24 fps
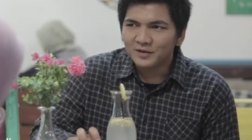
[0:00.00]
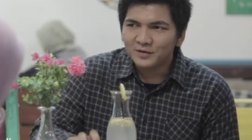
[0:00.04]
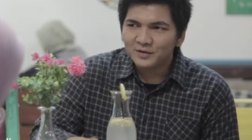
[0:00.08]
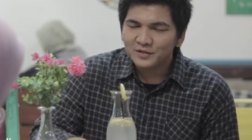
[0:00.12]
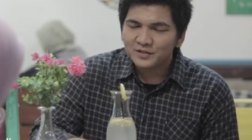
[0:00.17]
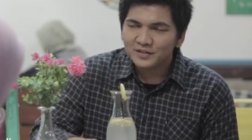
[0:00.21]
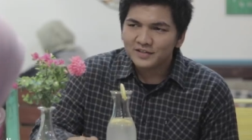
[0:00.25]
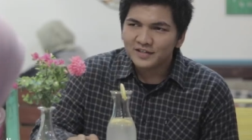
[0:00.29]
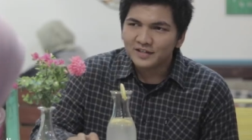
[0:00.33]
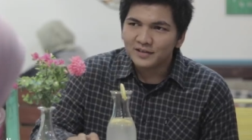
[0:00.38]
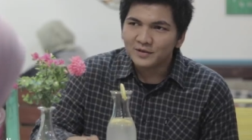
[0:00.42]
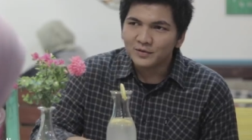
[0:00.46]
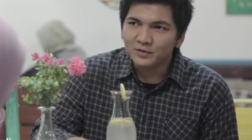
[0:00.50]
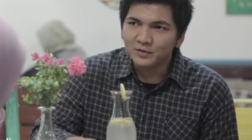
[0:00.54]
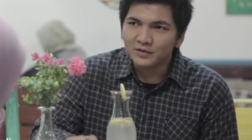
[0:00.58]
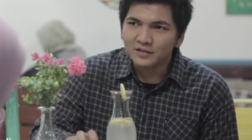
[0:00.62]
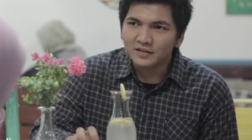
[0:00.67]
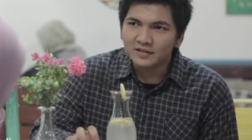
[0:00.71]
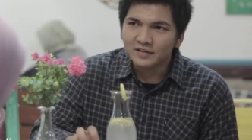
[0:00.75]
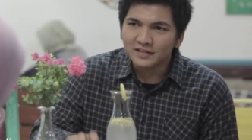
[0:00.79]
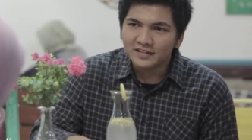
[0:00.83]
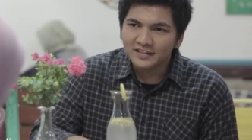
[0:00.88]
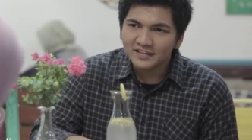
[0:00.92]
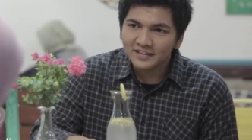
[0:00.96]
terus
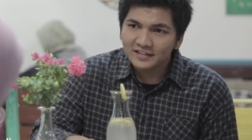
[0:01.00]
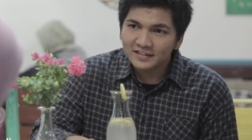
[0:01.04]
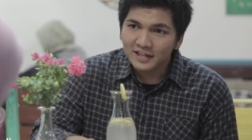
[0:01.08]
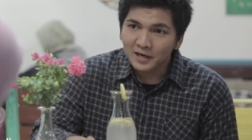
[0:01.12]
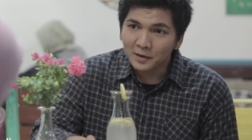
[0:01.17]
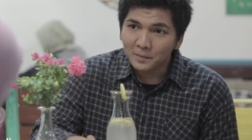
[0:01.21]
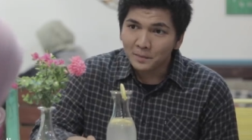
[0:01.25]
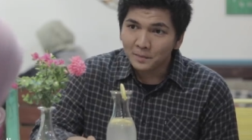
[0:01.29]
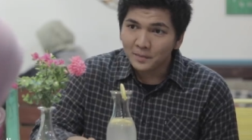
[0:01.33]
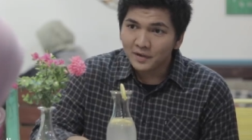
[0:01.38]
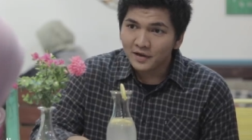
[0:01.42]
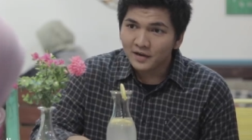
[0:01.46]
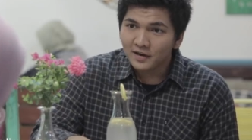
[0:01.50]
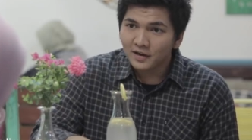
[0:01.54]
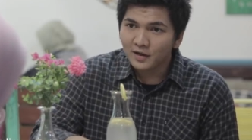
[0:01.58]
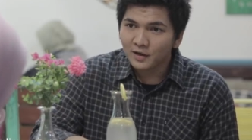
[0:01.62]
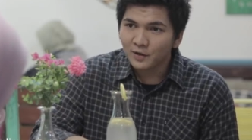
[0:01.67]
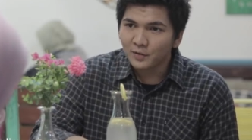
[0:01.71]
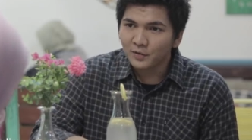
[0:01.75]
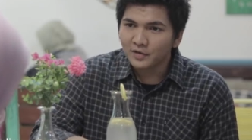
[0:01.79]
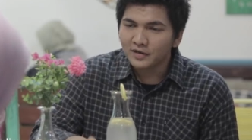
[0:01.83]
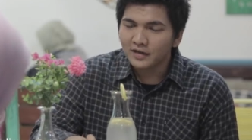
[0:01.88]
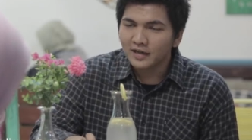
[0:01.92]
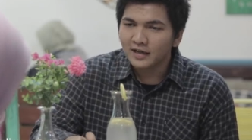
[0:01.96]
ngikutin tanpa
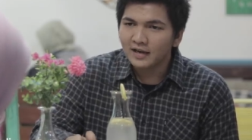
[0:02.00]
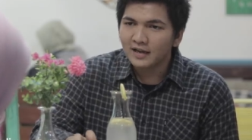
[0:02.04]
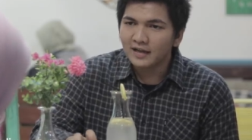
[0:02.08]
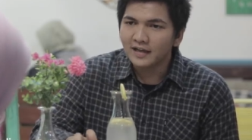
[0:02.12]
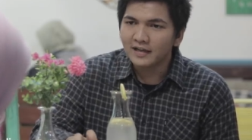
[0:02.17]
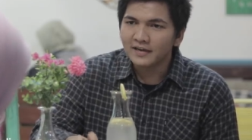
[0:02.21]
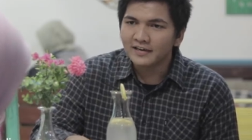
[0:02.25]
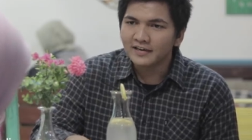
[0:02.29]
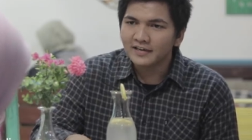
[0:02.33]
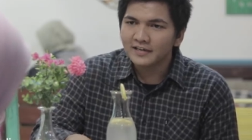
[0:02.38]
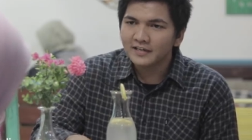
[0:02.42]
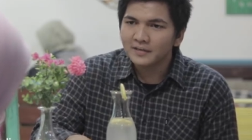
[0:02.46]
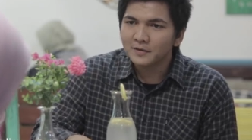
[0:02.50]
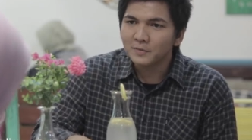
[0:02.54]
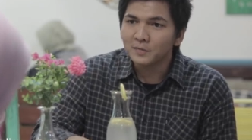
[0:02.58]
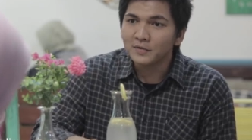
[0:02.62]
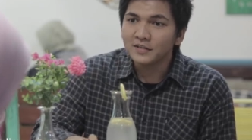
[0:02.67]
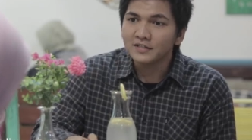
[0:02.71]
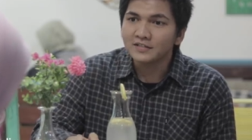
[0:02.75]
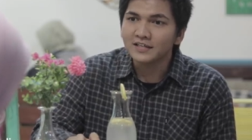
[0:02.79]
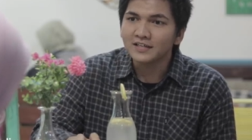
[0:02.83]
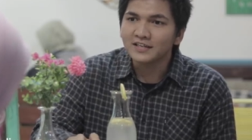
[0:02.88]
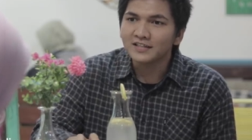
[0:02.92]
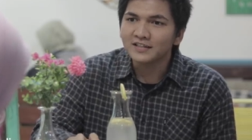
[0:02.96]
ngelakuin hal aneh
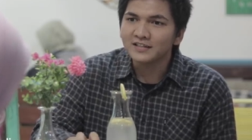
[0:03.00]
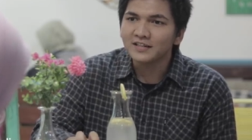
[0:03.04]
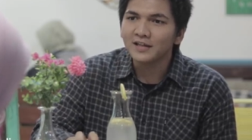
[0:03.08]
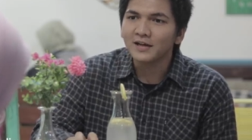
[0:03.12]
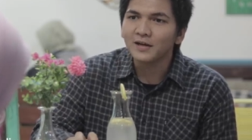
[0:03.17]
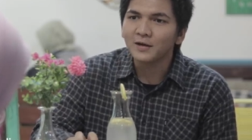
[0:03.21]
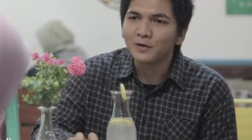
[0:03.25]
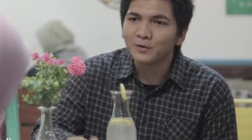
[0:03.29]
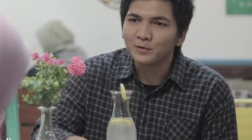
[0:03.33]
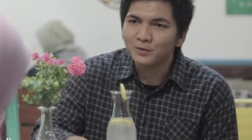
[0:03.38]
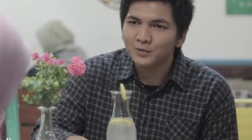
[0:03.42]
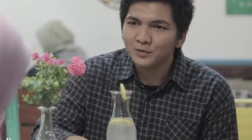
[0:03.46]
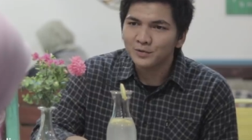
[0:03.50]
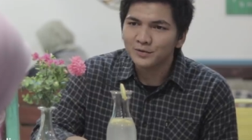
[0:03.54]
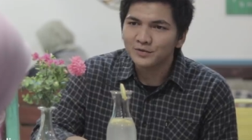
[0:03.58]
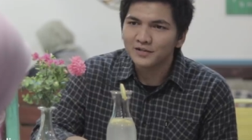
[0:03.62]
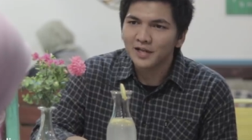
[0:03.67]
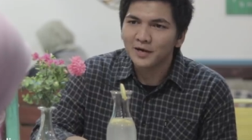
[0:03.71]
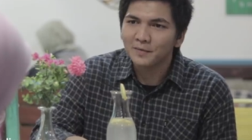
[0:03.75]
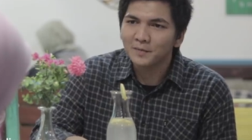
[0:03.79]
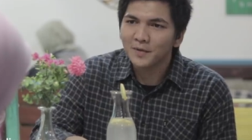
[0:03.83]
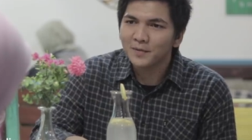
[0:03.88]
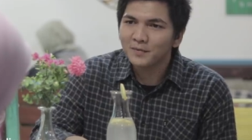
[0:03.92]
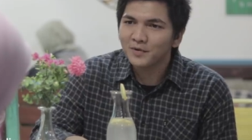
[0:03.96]
mencari tahu
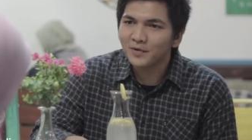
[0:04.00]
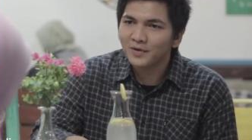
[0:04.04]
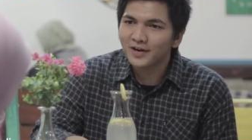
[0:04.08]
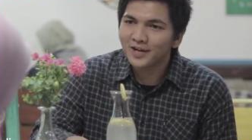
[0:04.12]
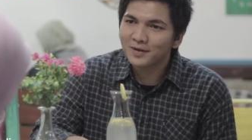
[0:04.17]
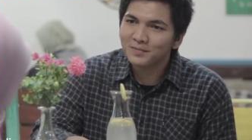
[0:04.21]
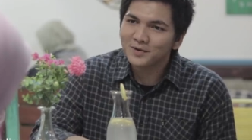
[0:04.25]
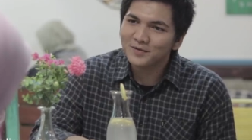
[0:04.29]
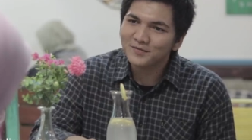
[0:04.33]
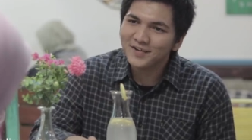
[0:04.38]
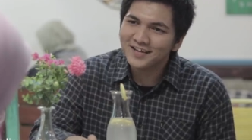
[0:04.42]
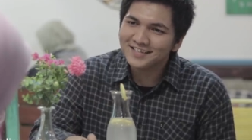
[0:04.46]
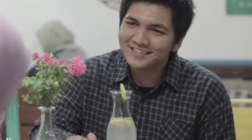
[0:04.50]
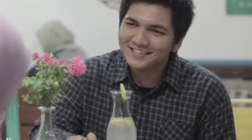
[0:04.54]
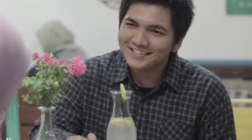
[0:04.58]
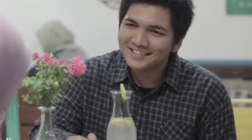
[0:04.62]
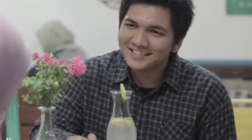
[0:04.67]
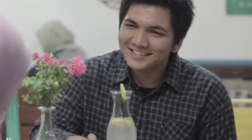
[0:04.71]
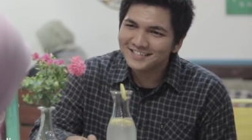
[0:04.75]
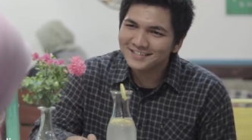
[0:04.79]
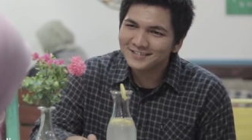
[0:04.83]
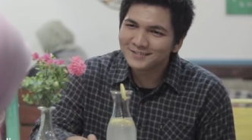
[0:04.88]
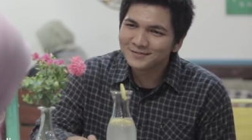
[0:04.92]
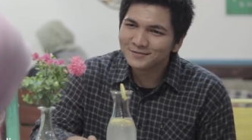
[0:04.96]
tanpa mengorek privasi